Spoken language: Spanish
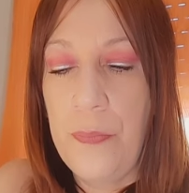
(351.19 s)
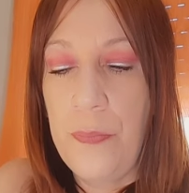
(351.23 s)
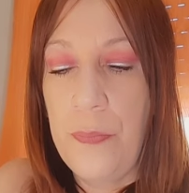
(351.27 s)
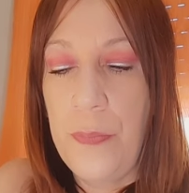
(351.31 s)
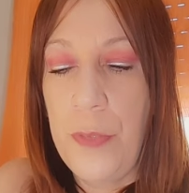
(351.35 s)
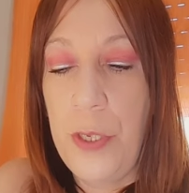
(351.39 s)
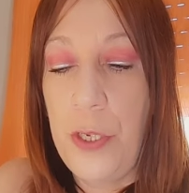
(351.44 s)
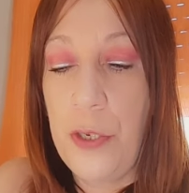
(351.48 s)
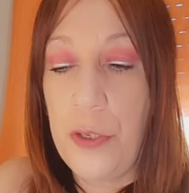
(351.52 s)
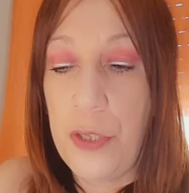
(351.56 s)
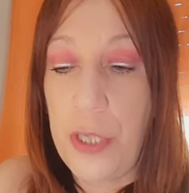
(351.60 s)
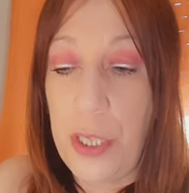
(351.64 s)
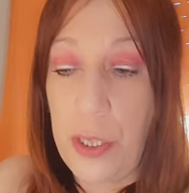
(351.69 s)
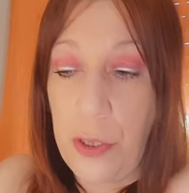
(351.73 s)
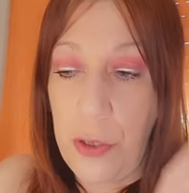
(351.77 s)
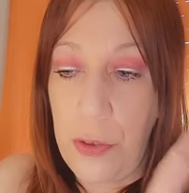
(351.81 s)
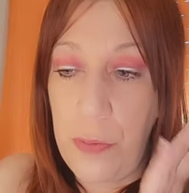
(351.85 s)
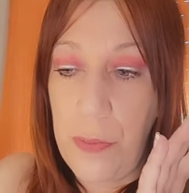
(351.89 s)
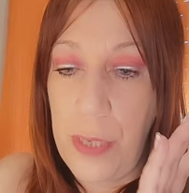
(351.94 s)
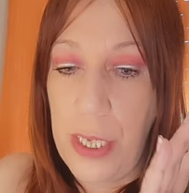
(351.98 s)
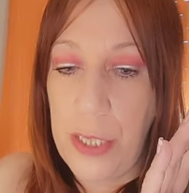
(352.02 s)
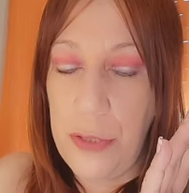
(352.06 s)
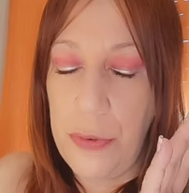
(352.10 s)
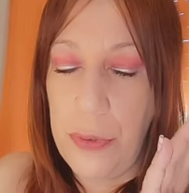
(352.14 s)
yo siento
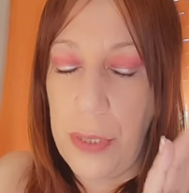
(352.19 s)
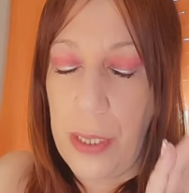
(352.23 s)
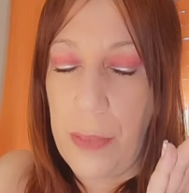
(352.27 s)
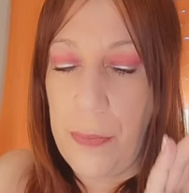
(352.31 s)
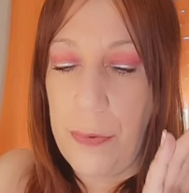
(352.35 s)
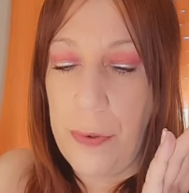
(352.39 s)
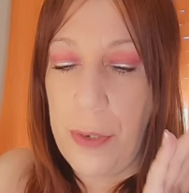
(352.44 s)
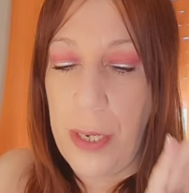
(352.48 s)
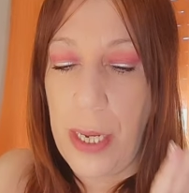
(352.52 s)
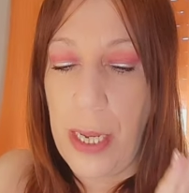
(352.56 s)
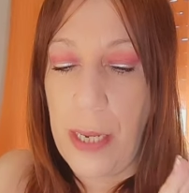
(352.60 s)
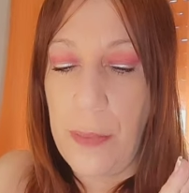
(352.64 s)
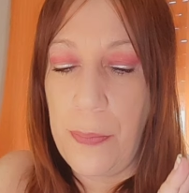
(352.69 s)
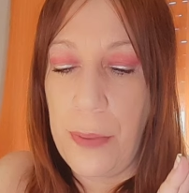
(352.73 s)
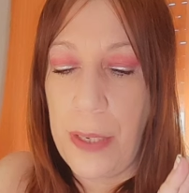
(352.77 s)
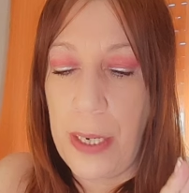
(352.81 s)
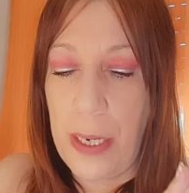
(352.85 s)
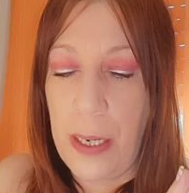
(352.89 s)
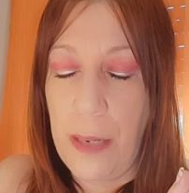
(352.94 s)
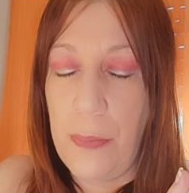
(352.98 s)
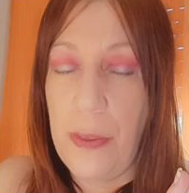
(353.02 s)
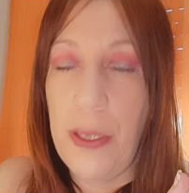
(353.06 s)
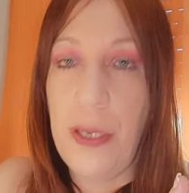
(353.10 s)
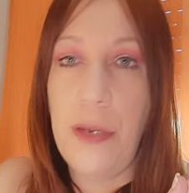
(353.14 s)
más una mujer
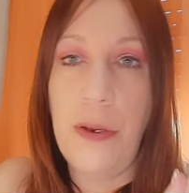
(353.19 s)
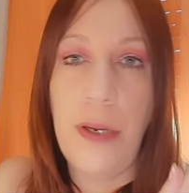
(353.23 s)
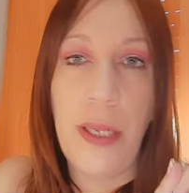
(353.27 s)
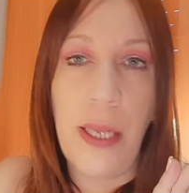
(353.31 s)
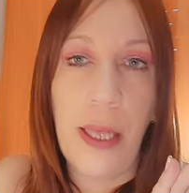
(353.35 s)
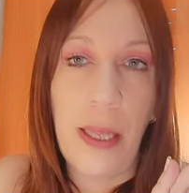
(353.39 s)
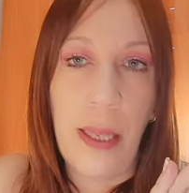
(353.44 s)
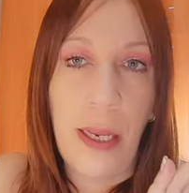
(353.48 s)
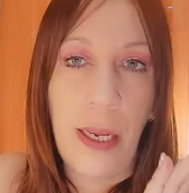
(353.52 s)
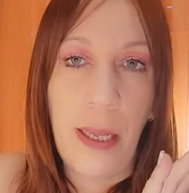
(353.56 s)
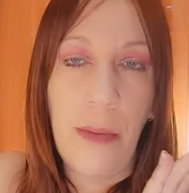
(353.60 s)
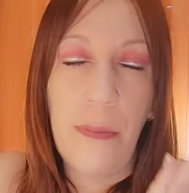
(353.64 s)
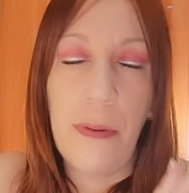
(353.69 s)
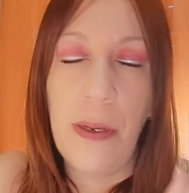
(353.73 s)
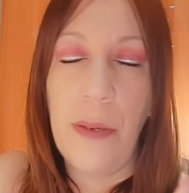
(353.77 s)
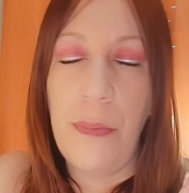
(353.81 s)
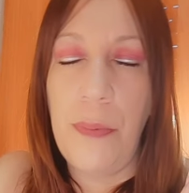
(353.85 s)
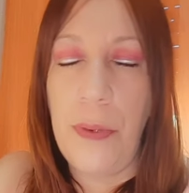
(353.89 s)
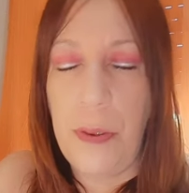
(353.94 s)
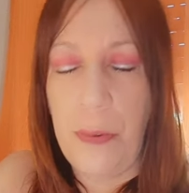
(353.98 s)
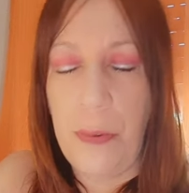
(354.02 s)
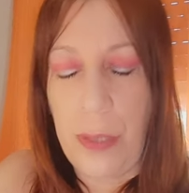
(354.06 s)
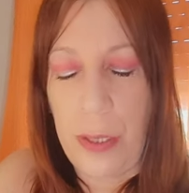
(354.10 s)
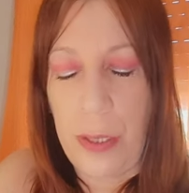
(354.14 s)
para la mayoría de Libra,
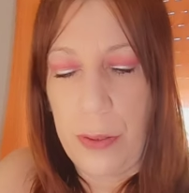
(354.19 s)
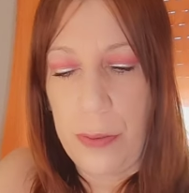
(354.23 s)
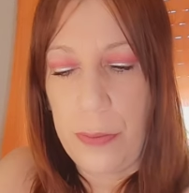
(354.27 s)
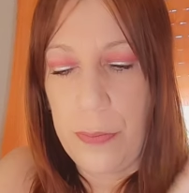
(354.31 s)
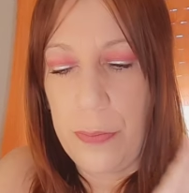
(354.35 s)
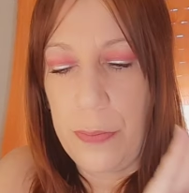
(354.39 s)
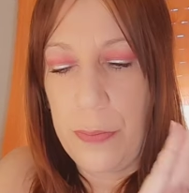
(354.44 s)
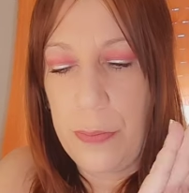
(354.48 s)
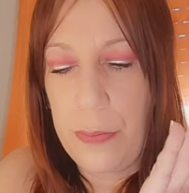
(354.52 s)
pero bueno,